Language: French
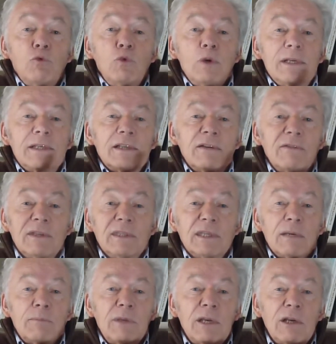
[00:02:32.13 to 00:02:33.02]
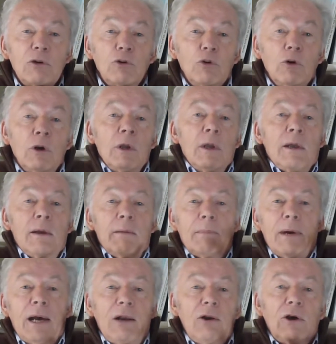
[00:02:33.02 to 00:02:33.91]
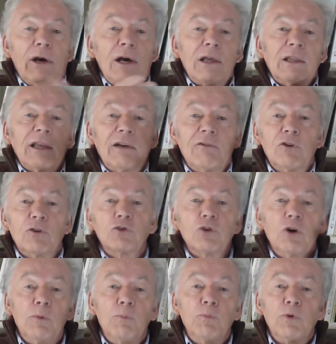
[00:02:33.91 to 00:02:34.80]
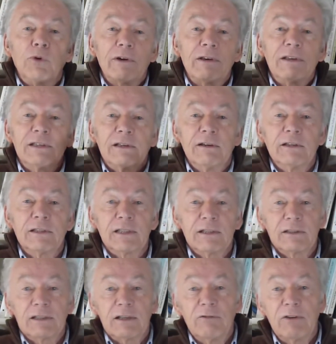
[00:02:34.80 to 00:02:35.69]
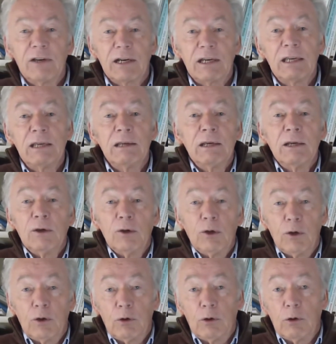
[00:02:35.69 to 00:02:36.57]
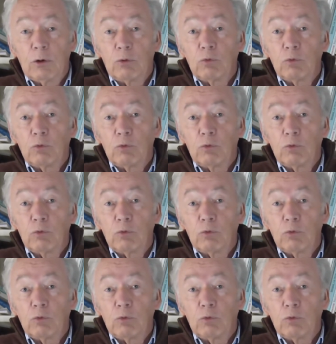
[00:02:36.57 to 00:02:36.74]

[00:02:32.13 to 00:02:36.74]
ou ils savaient très bien que bah, leur intervention pourrait s'avérer euh,